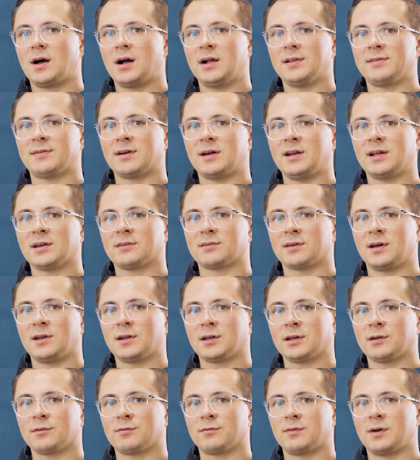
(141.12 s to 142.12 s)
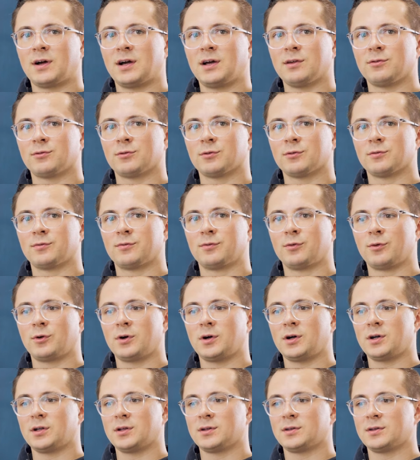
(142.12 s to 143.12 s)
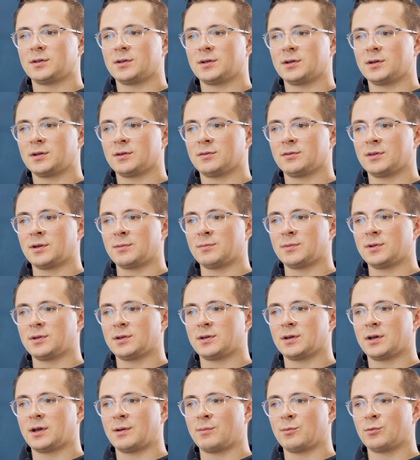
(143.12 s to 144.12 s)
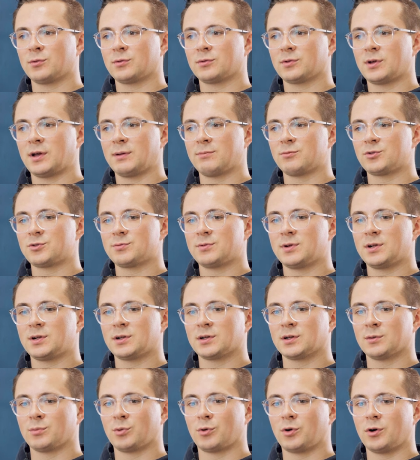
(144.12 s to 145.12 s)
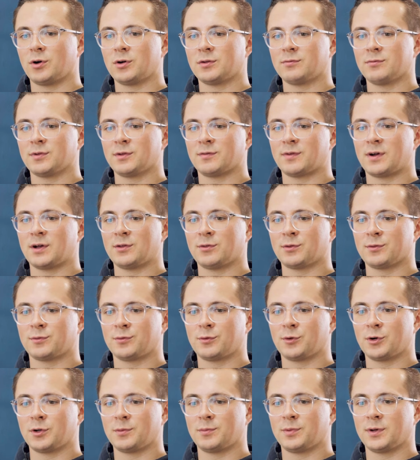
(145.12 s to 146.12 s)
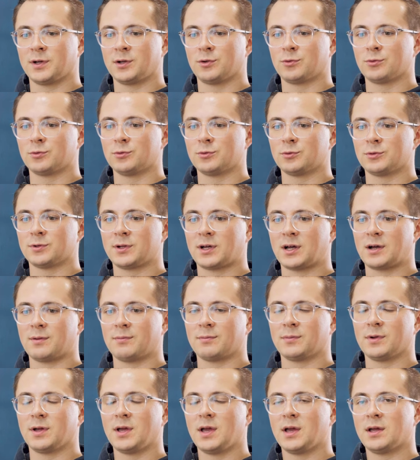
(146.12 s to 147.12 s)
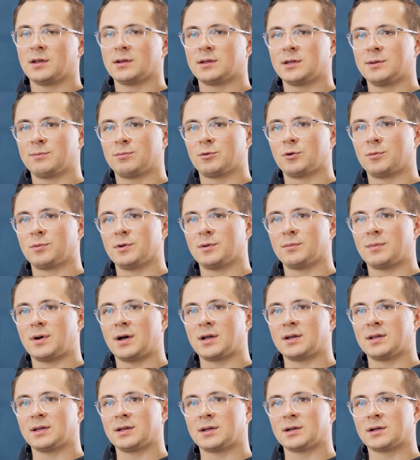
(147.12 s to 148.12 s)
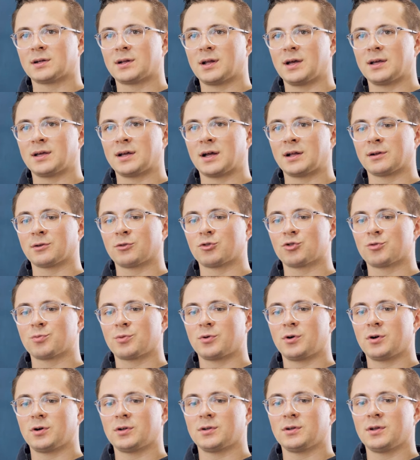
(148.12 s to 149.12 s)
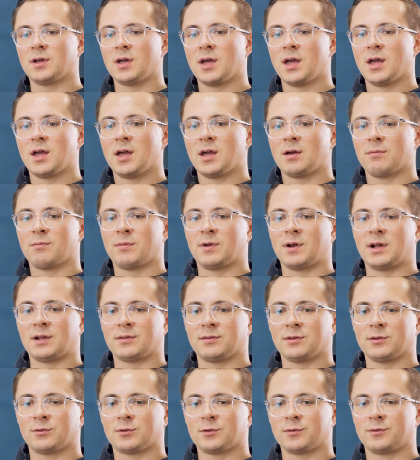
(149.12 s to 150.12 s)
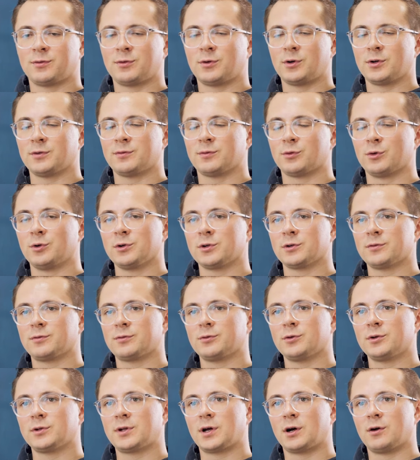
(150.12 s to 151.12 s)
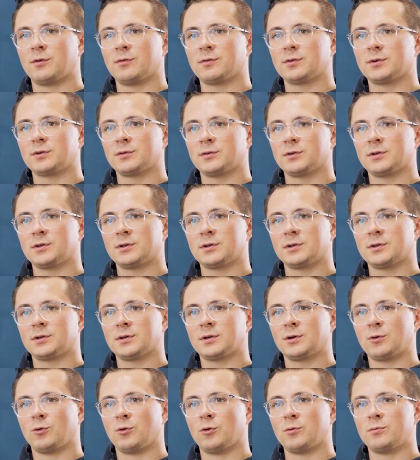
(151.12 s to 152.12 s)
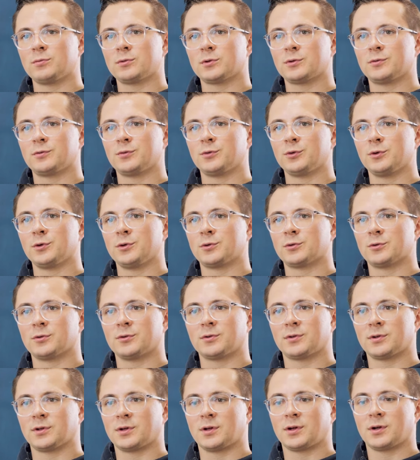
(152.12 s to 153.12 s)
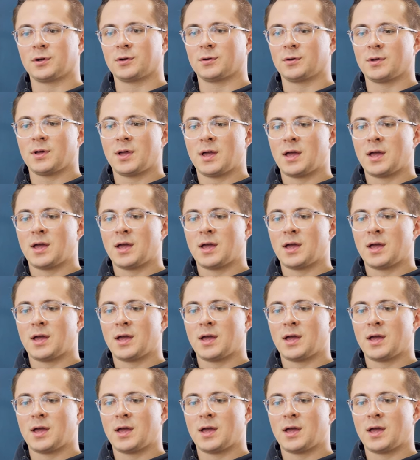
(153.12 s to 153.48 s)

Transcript: Als Alex anrief, war es sofort äh, sämtliche Hemmung, Hemmschwellen gebrochen. Wir waren sofort per Du und haben die Problematiken gleich angesprochen. Man hat sich sofort wohlgefühlt, aufgehoben gefühlt und äh,